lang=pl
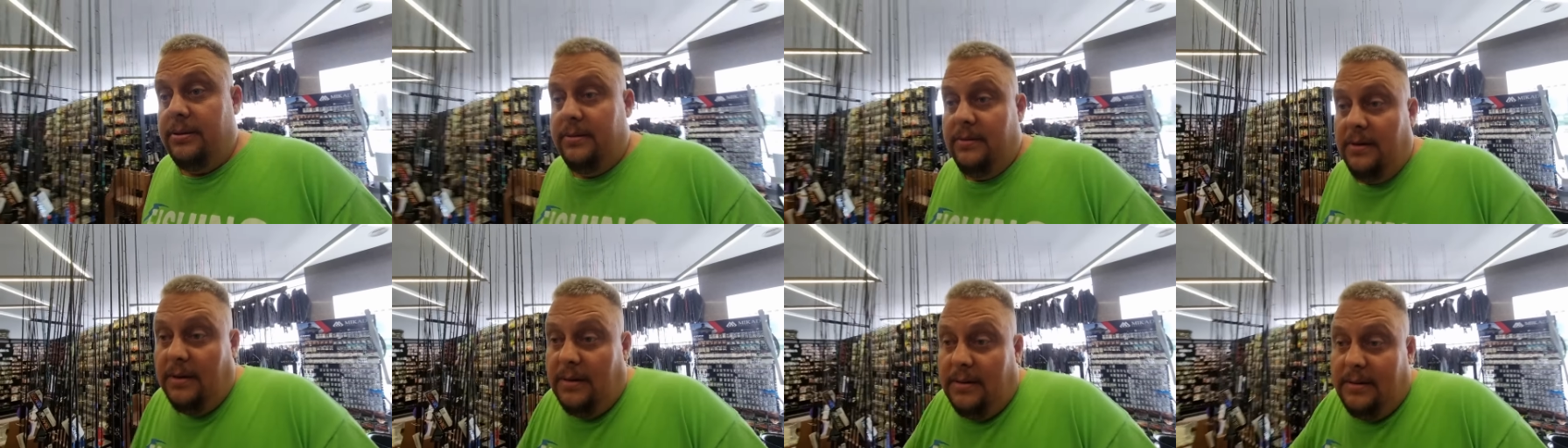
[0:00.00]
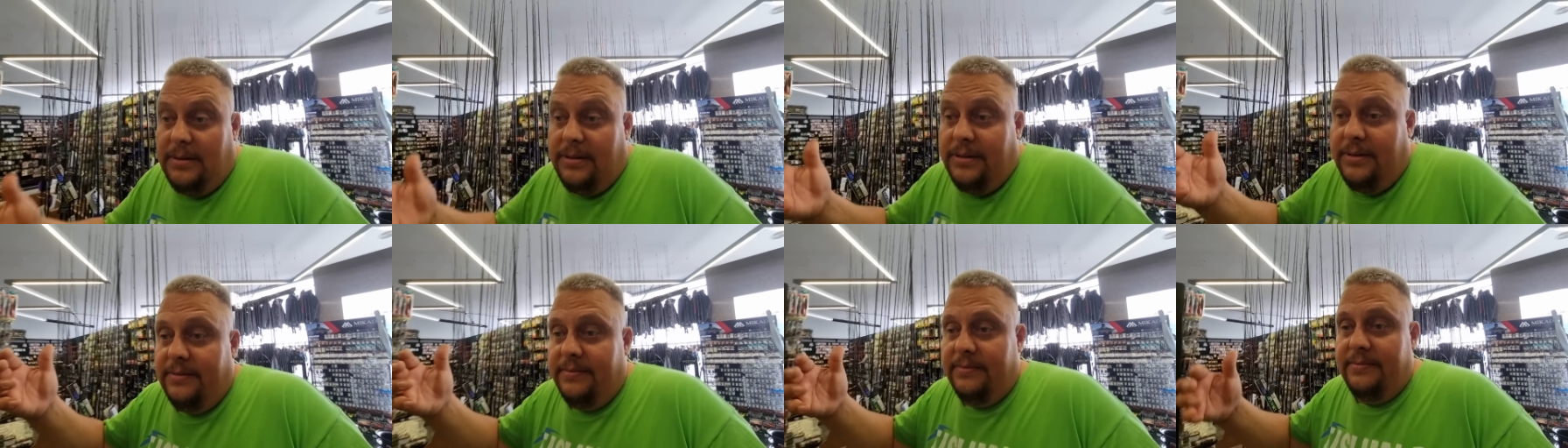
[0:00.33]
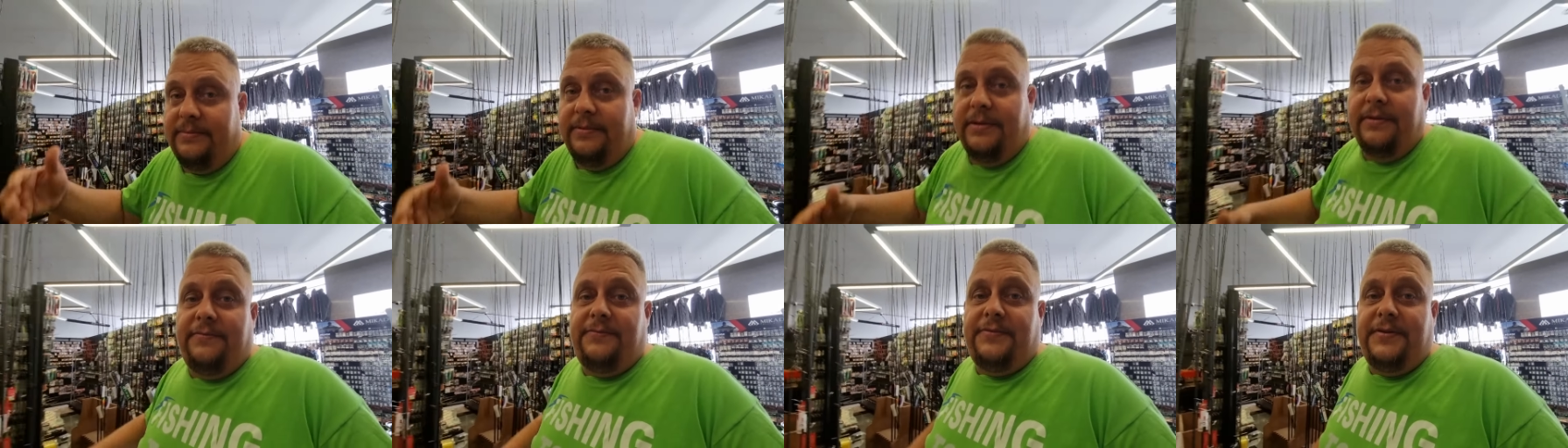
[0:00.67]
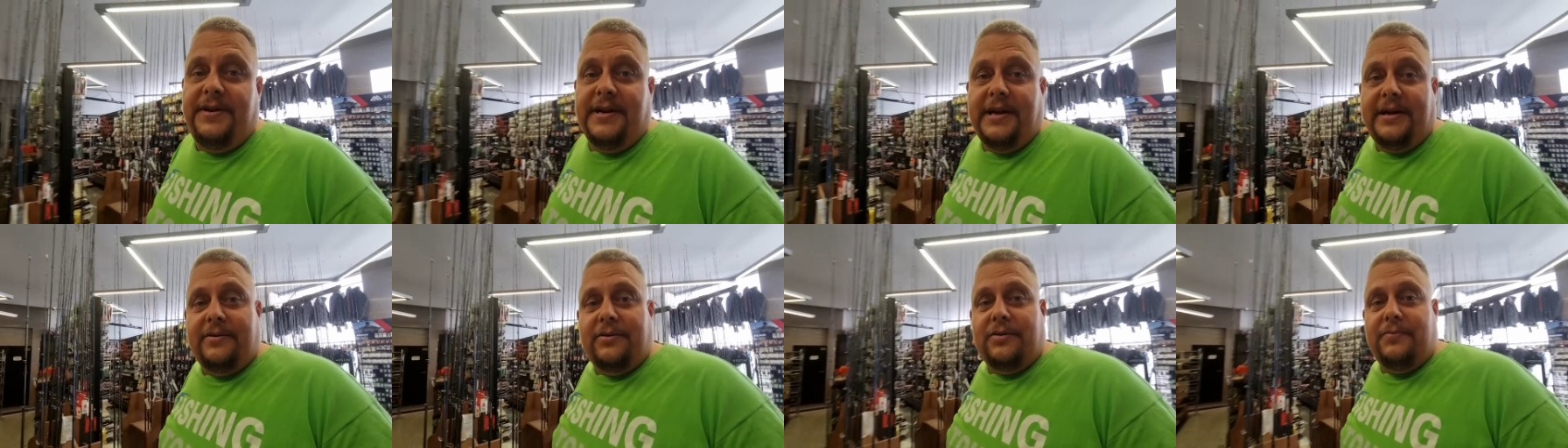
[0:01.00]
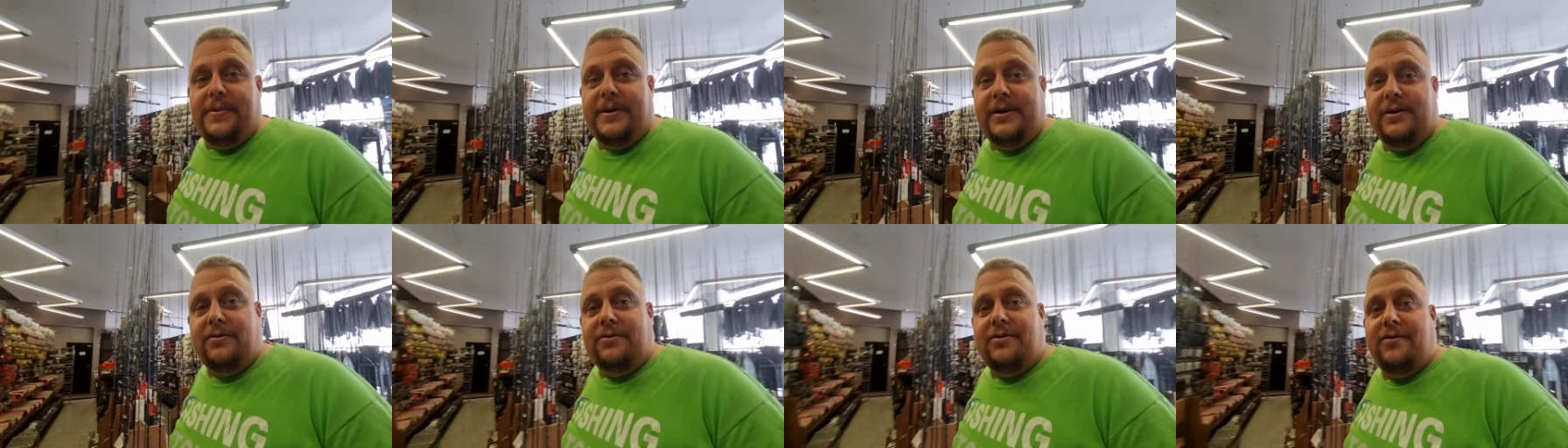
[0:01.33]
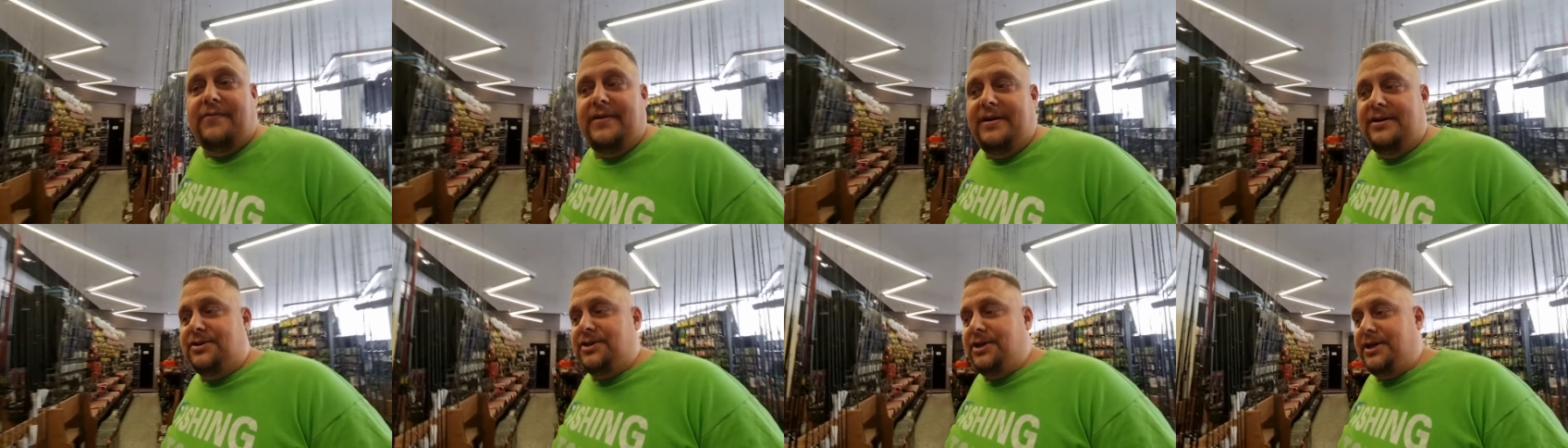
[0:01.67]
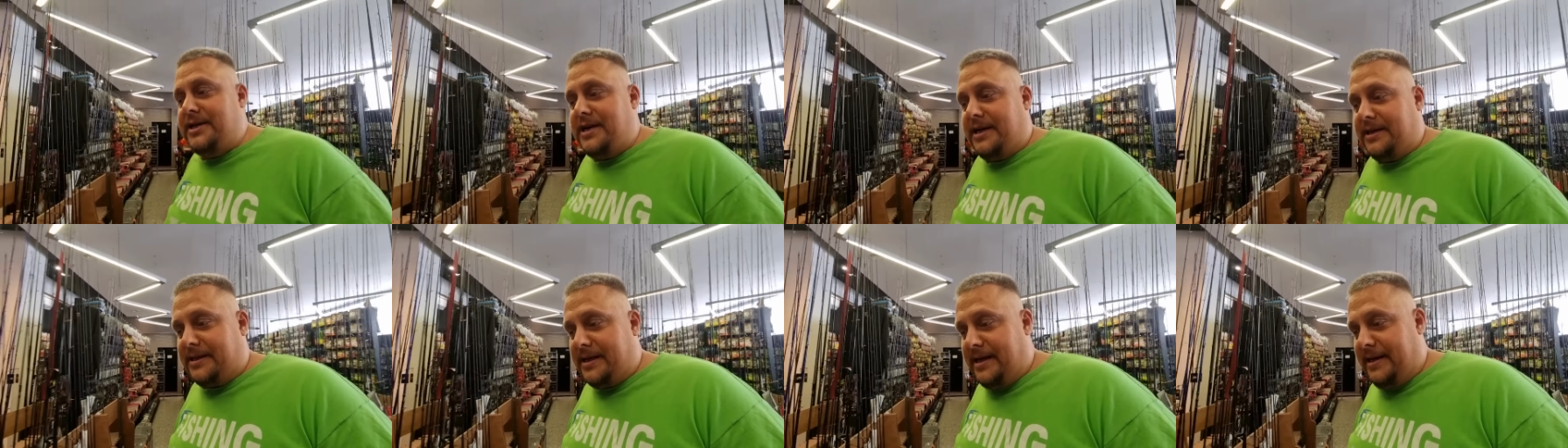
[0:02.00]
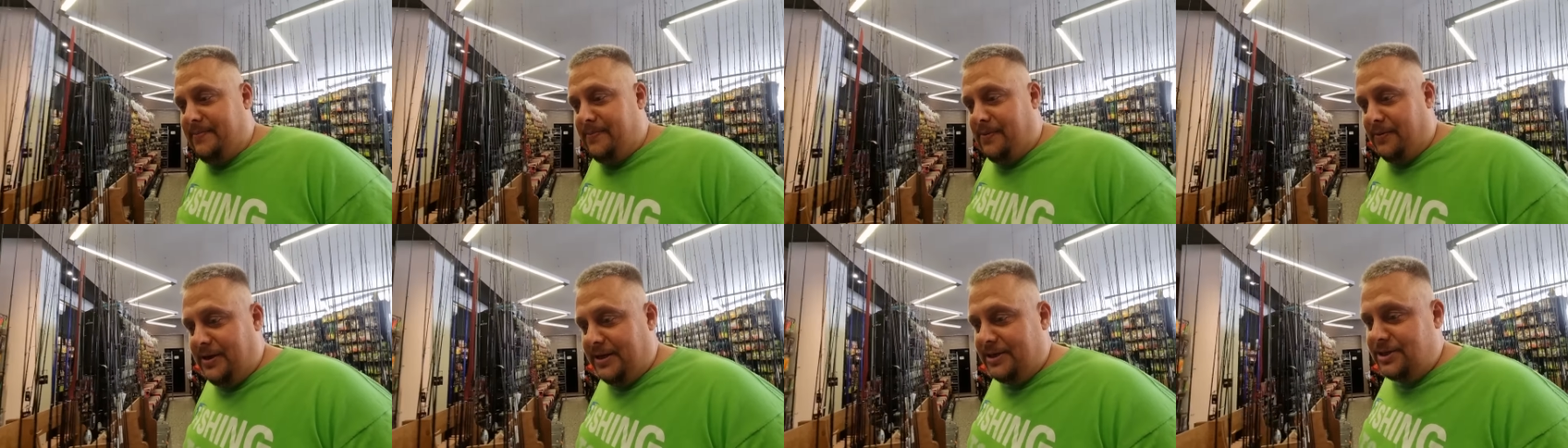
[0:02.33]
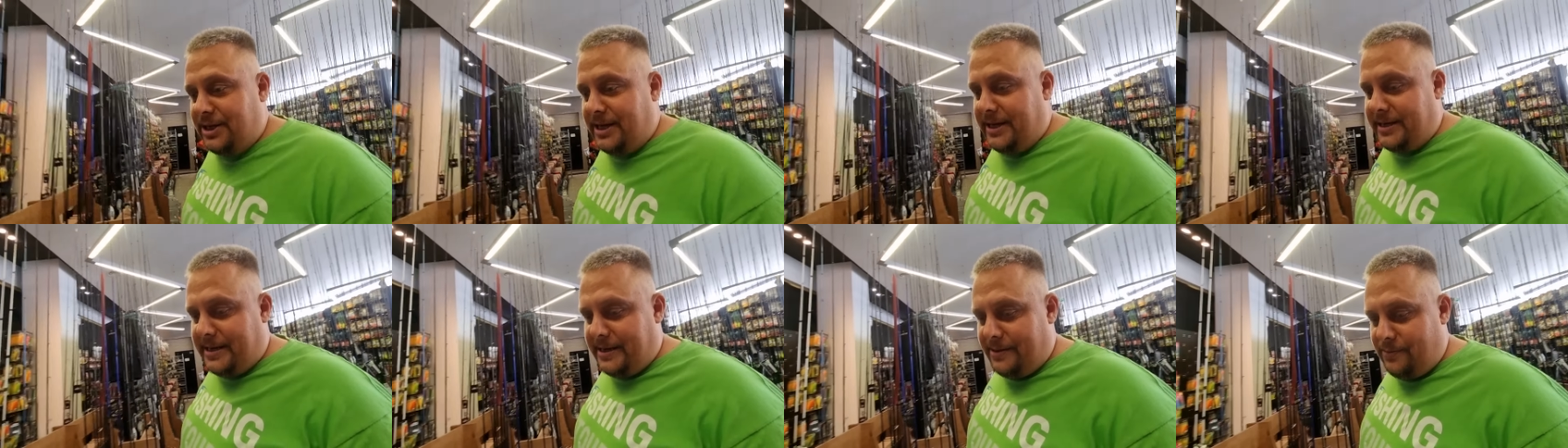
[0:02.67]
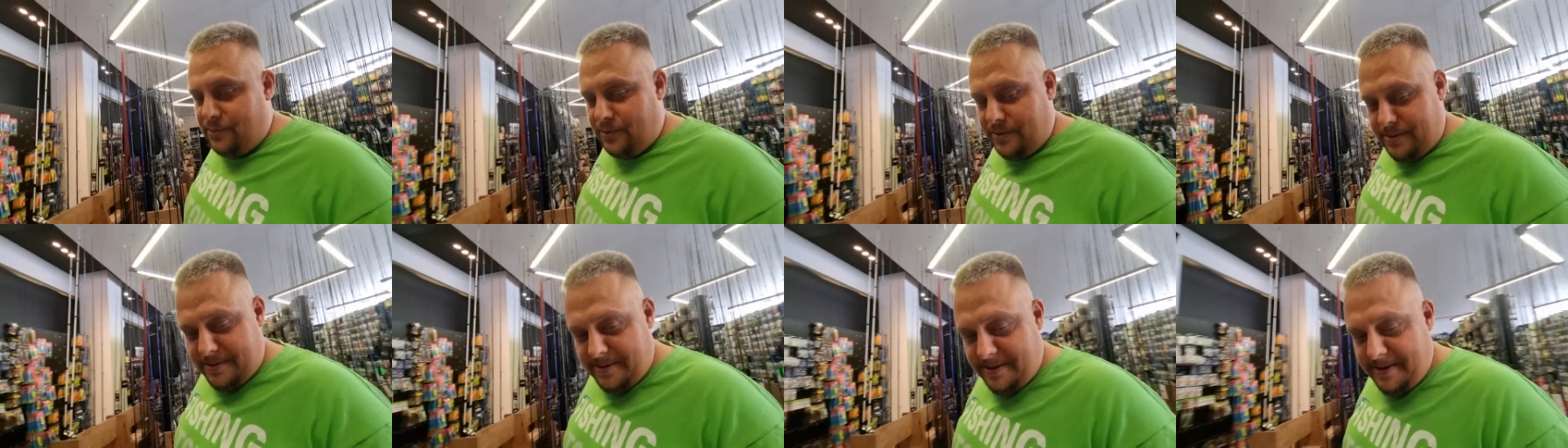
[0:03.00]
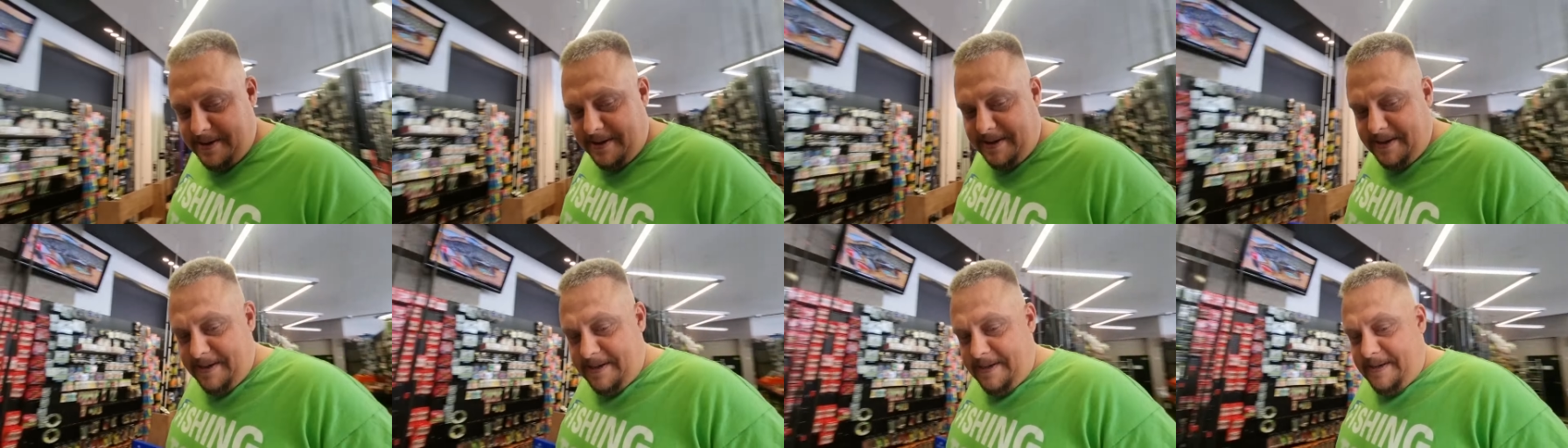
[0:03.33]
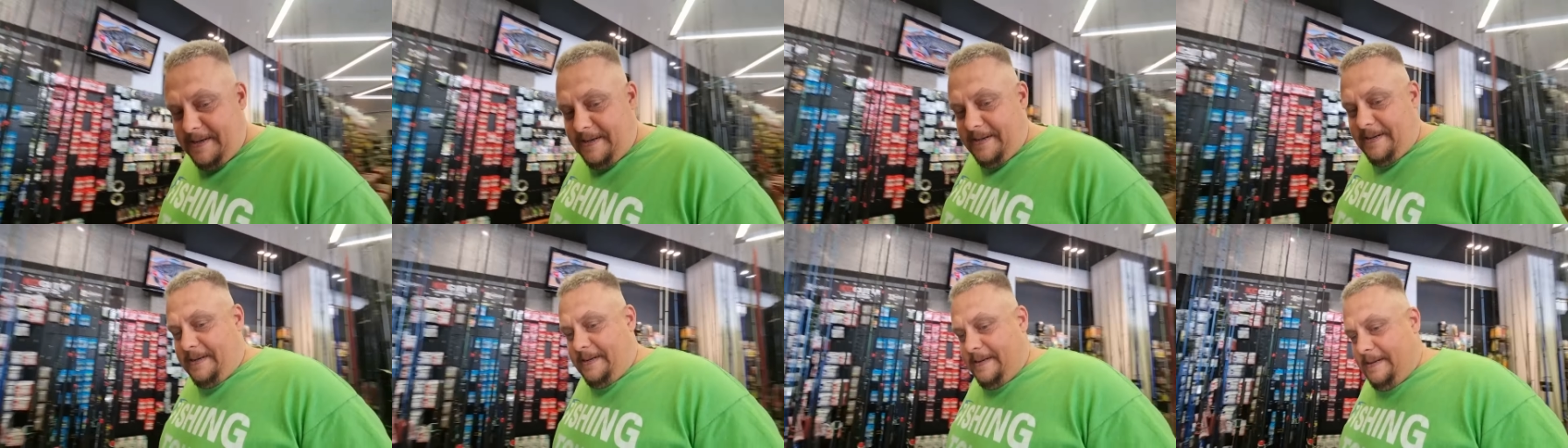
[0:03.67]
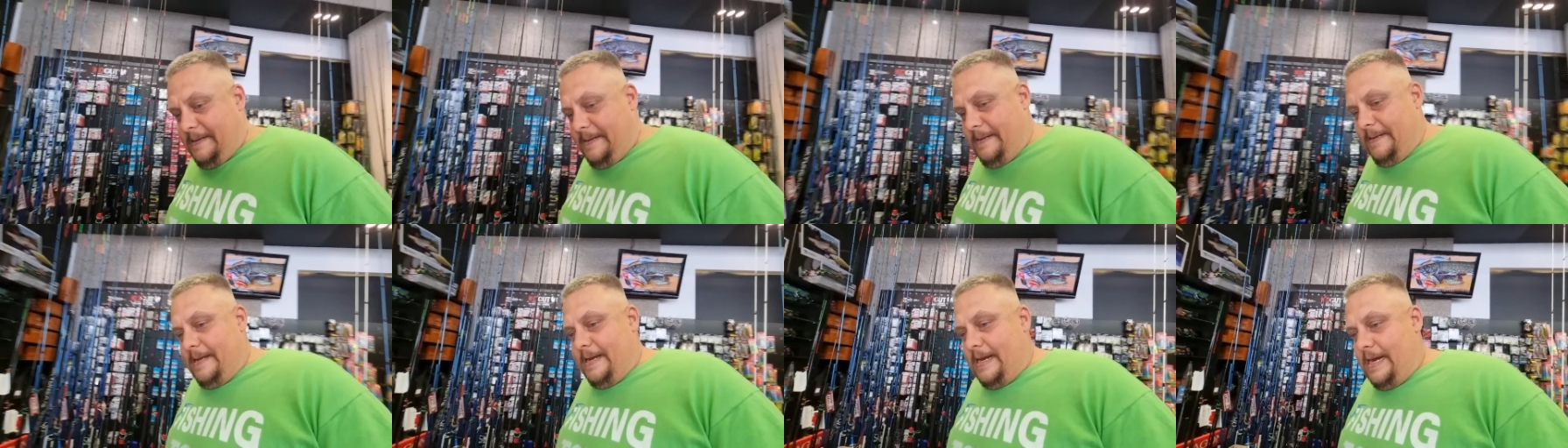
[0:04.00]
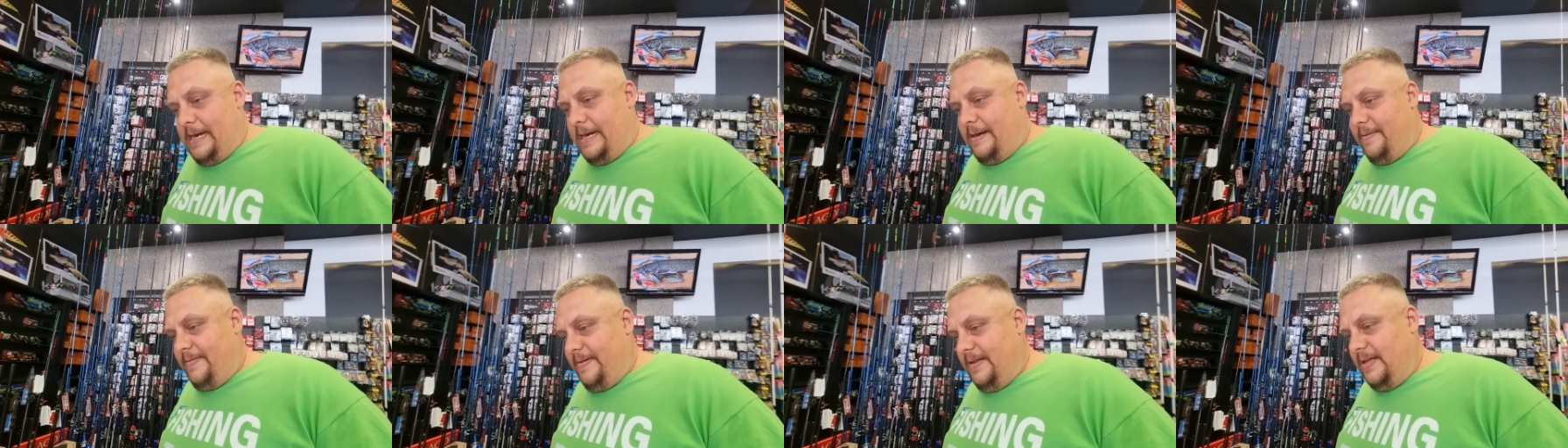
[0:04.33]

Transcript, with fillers: No, wina grubego Kowalczyka, tak? Bo narzekał. A